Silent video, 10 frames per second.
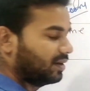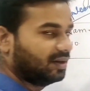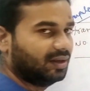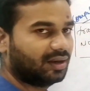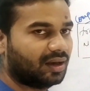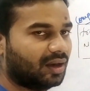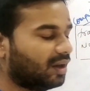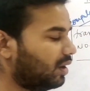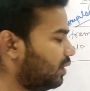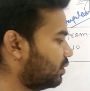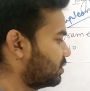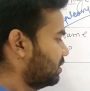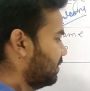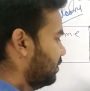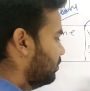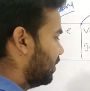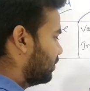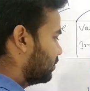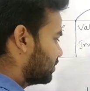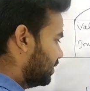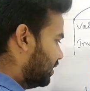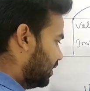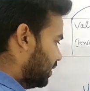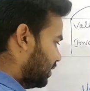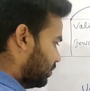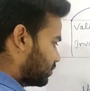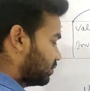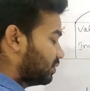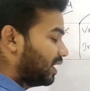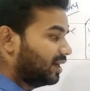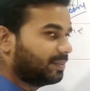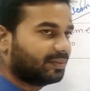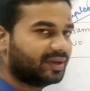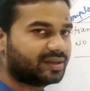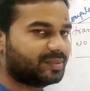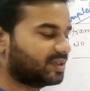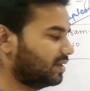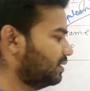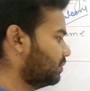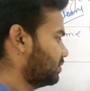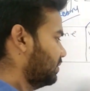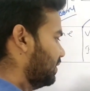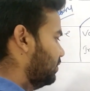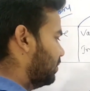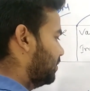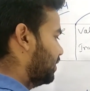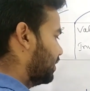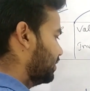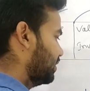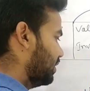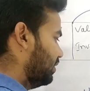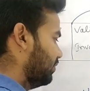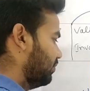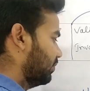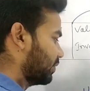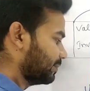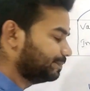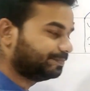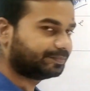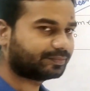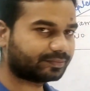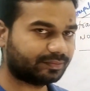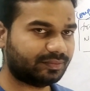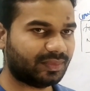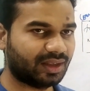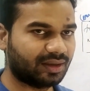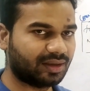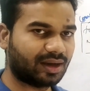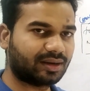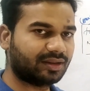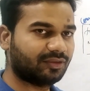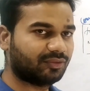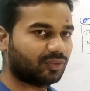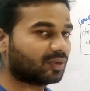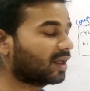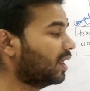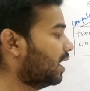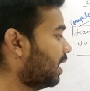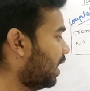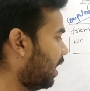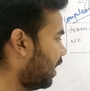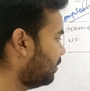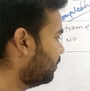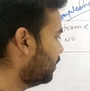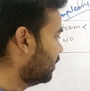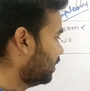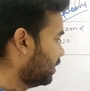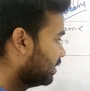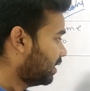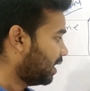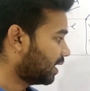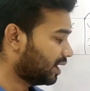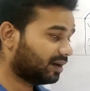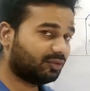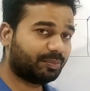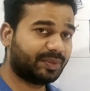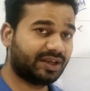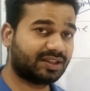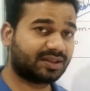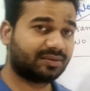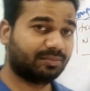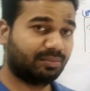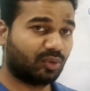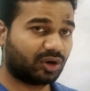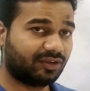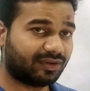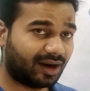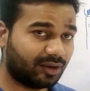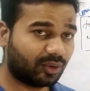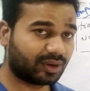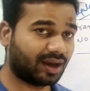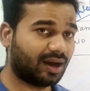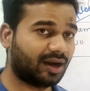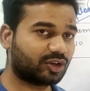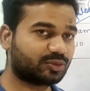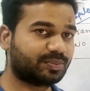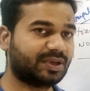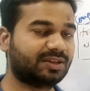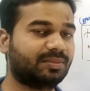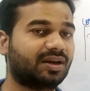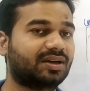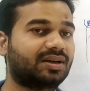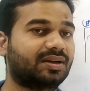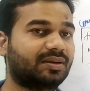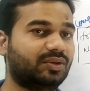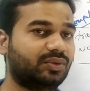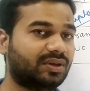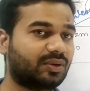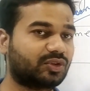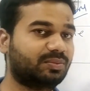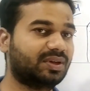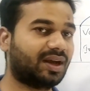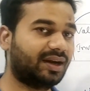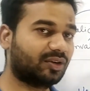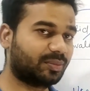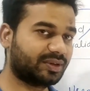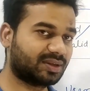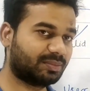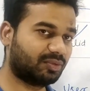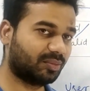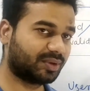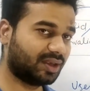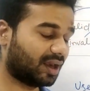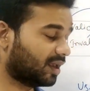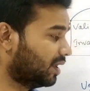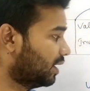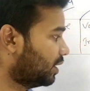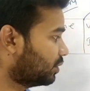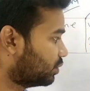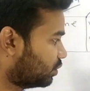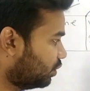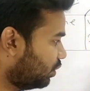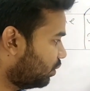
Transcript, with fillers: ठीक है और उसकी वैल्यू मान लो उसने उसको राइट प्रिविलेज भी थे तो उसने वैल्यू अपडेट कर दी क्या फोर क्या कर दी फोर अब अगर वो पेज मॉडिफाइड हो गया अगर पेज में यूजर ने कुछ भी राइट ऑपरेशन परफॉर्म किया है तो